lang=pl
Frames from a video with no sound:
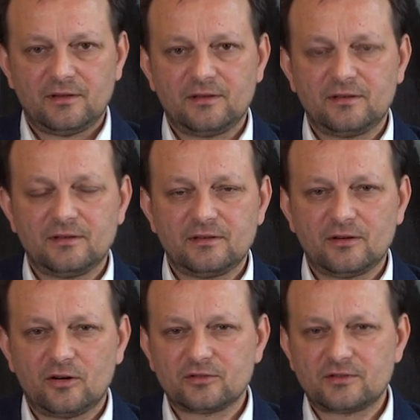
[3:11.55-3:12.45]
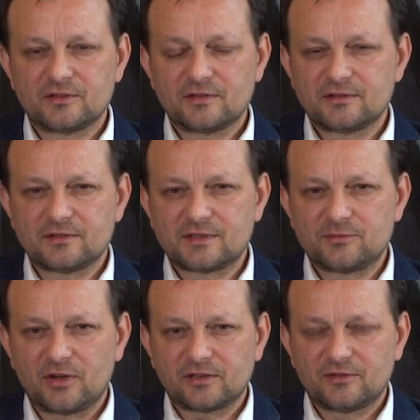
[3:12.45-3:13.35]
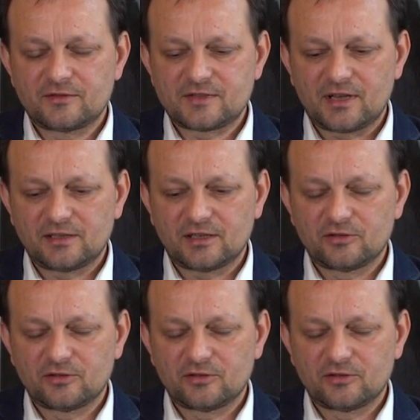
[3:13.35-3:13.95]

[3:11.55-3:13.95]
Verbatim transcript: E, od zmartwychwstania